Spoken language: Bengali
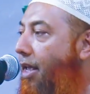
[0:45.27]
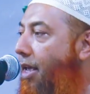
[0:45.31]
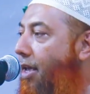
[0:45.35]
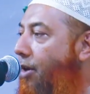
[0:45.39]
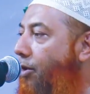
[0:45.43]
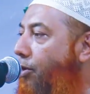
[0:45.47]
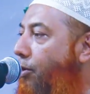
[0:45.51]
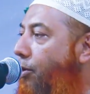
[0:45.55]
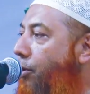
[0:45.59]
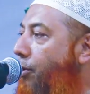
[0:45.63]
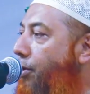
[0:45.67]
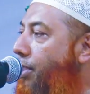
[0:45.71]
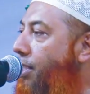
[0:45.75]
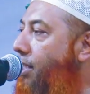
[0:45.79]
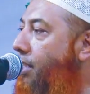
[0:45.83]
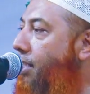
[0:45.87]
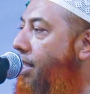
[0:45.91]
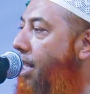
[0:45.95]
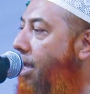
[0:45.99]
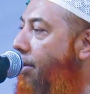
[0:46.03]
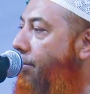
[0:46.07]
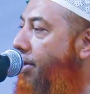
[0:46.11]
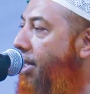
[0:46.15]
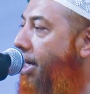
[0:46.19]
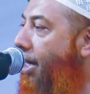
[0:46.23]
এগুলো
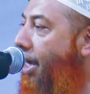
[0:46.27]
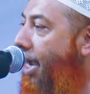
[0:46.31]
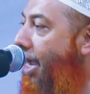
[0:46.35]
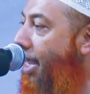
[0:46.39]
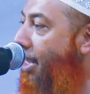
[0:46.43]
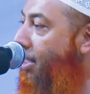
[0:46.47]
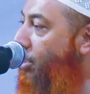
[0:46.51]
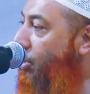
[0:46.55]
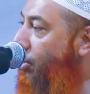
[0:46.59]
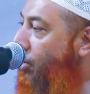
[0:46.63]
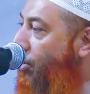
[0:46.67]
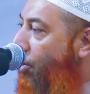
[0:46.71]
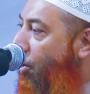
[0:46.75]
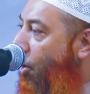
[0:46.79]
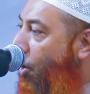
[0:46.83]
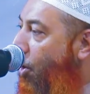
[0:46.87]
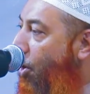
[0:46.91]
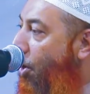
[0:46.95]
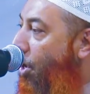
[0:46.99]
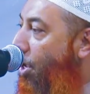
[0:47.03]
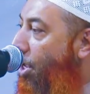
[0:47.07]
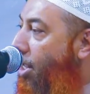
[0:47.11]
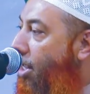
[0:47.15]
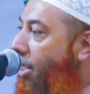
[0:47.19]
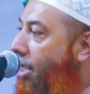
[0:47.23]
ইসলামের কাজ
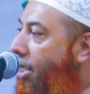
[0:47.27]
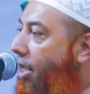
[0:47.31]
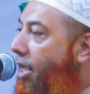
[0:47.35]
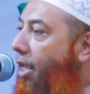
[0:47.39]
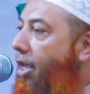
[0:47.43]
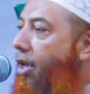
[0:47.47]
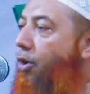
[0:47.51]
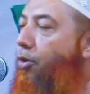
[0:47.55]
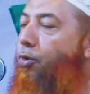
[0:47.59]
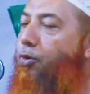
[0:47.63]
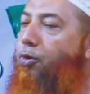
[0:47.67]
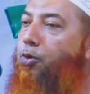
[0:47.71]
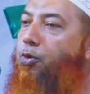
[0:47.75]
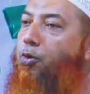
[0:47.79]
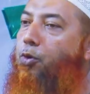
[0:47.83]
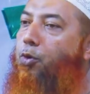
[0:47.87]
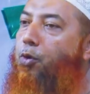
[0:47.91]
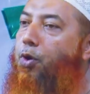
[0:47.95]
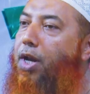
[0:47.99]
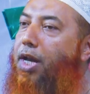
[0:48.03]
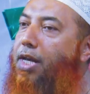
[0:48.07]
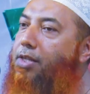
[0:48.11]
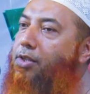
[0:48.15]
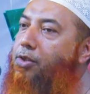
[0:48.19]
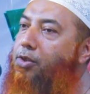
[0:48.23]
নয় এগুলো
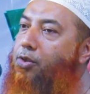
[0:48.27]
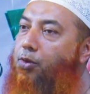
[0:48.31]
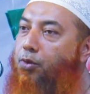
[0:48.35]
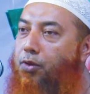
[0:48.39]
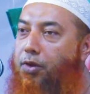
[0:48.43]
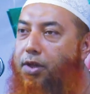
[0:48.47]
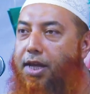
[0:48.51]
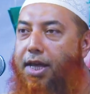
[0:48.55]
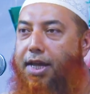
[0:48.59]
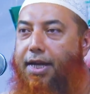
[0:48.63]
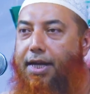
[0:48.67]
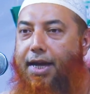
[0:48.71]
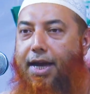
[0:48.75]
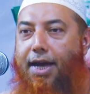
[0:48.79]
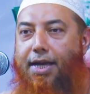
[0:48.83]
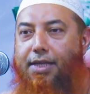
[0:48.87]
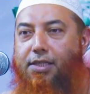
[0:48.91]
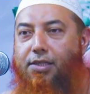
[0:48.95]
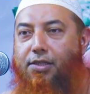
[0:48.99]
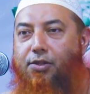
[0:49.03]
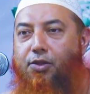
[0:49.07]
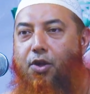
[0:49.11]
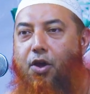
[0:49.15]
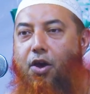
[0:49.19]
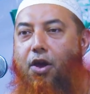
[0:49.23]
কোরআন সুন্নার কাজ
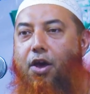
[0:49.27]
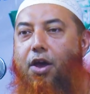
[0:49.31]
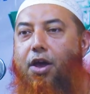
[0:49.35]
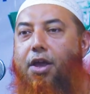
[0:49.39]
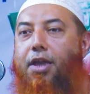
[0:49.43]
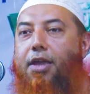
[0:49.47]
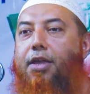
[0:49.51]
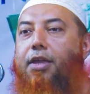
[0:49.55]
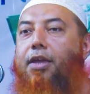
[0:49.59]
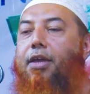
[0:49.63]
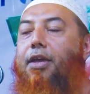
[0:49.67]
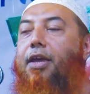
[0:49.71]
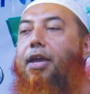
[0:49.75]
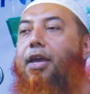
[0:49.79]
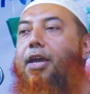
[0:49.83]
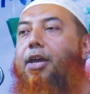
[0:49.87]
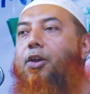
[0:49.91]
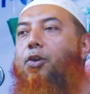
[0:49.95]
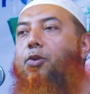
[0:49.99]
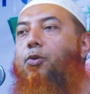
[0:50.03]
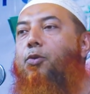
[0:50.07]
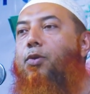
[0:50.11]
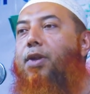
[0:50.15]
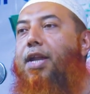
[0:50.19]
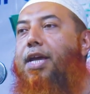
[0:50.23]
নয়
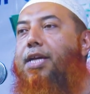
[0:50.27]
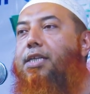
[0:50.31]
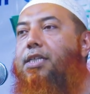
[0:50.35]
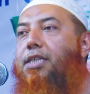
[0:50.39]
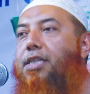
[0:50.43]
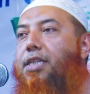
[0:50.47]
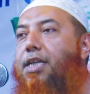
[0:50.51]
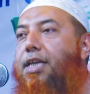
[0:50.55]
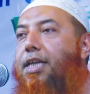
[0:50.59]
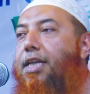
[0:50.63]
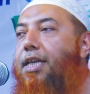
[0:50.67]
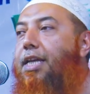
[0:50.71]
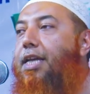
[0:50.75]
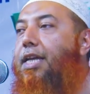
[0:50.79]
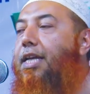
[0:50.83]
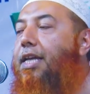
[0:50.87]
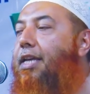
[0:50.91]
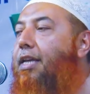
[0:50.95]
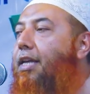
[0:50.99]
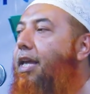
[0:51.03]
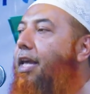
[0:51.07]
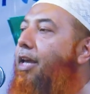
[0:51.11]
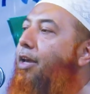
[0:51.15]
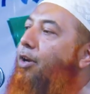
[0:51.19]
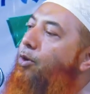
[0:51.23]
এগুলা শিরিক
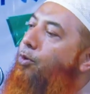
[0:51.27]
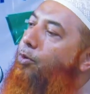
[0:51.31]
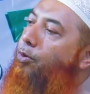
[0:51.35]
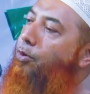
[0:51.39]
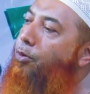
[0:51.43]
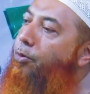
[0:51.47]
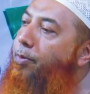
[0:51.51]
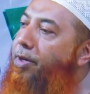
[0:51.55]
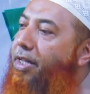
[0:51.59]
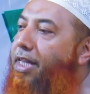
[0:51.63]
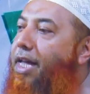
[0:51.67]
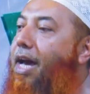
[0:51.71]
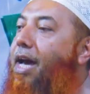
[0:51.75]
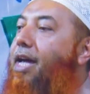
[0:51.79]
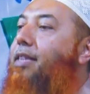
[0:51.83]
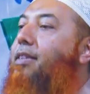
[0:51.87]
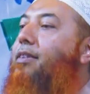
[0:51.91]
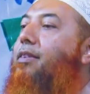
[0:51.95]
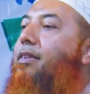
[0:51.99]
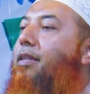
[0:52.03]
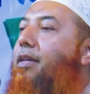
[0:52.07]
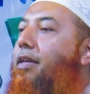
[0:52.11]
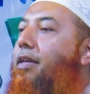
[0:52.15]
এগুলো বেদাত